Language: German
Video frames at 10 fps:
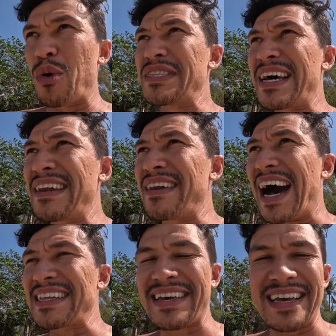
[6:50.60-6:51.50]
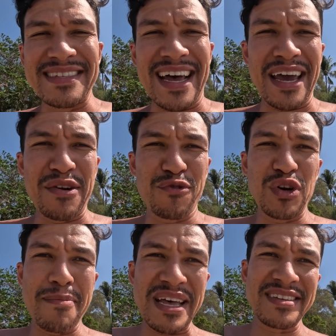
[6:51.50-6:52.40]
Und dann hat er jetzt ein
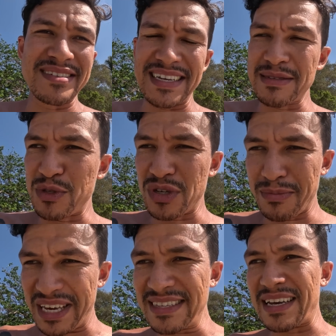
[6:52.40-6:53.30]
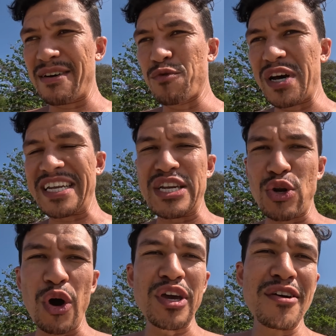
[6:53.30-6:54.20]
Fundament gesetzt mit so einem Gitter, wo er die
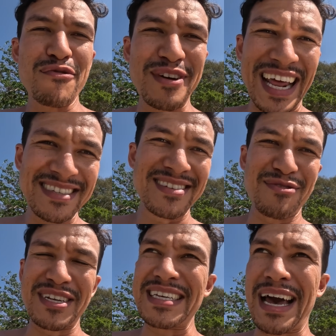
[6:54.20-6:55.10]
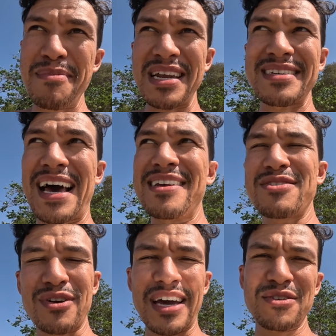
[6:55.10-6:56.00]
neu pflanzen wird. Ich kann mir das
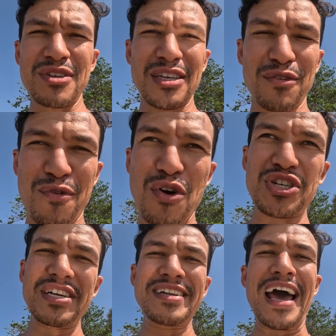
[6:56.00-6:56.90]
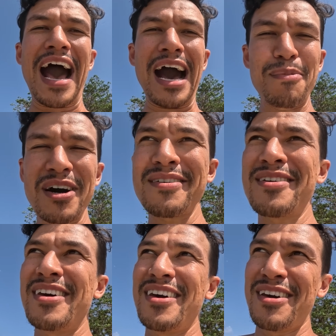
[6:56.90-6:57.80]
alles noch gar nicht so richtig vorstellen, aber
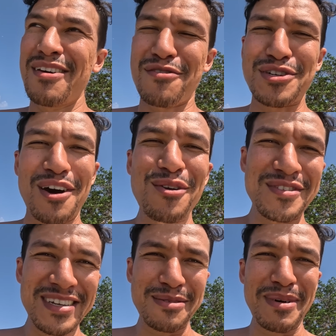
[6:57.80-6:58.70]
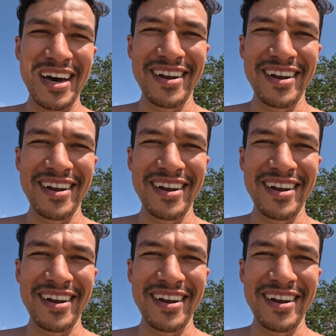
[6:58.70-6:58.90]
wir schauen uns das mal